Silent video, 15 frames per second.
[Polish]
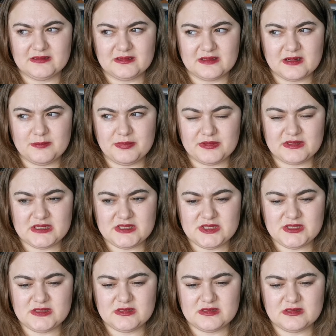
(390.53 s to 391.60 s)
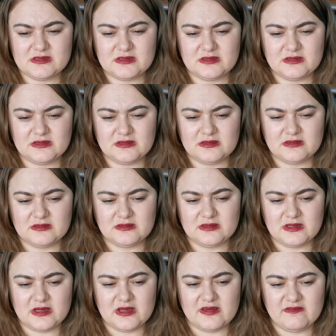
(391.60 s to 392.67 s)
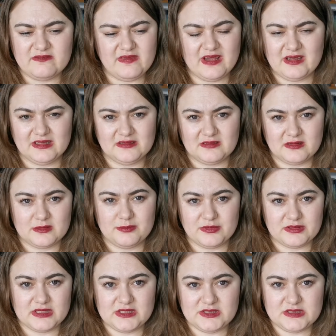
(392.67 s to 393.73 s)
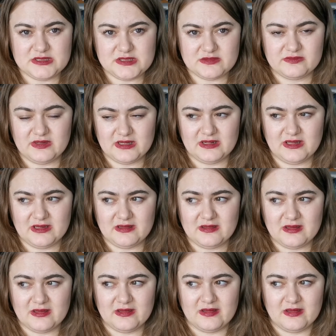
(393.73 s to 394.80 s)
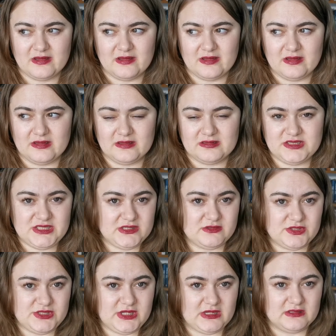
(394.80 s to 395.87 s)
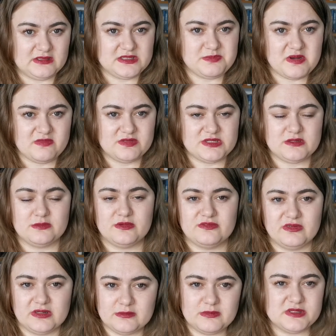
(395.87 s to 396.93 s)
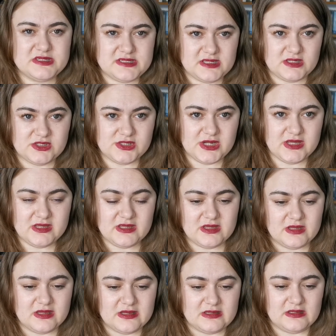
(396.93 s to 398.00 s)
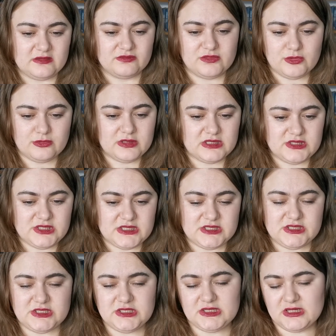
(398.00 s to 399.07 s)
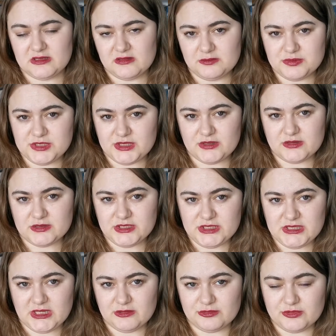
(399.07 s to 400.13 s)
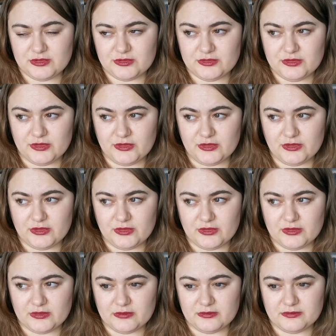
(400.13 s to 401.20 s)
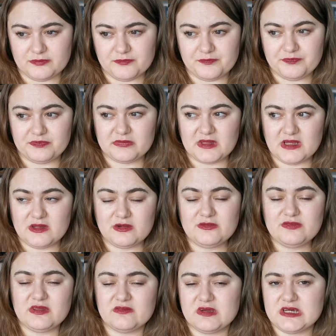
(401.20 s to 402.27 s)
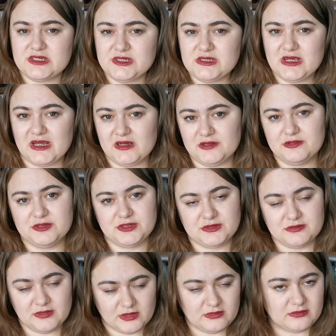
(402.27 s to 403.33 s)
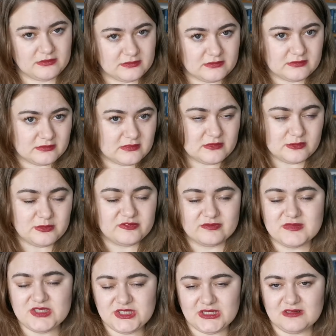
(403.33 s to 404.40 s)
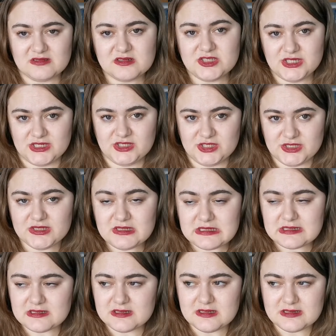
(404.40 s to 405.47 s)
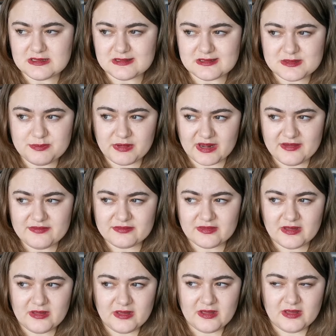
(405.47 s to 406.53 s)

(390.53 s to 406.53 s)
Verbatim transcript: tych reportaży, y, waga tych reportaży jest o wiele e, cięższa, te sprawy są o wiele mocniejsze. I w drugiej części, kiedy przechodzi autor do mm, równie ważnych, ale już no, umówmy się, lżejszych y, spraw,